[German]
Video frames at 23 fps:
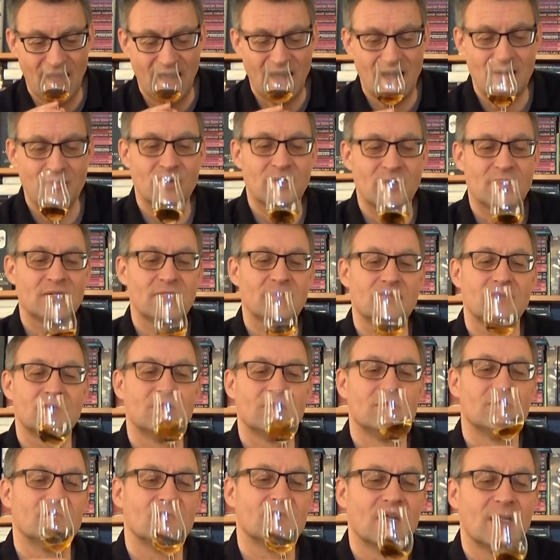Aber
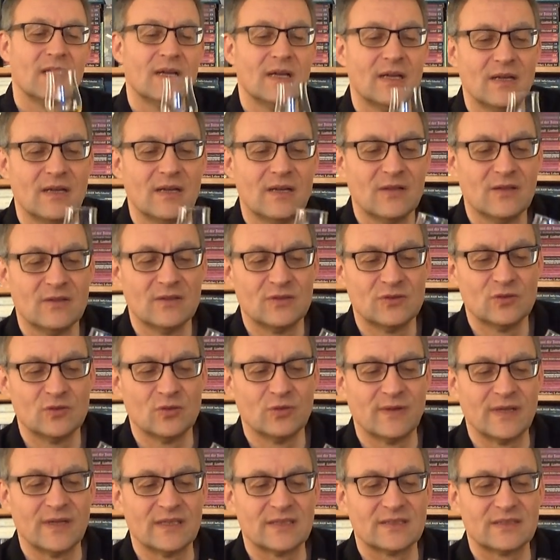
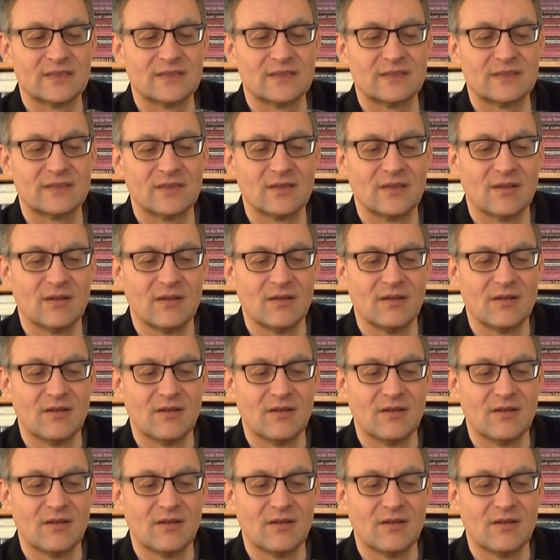sowas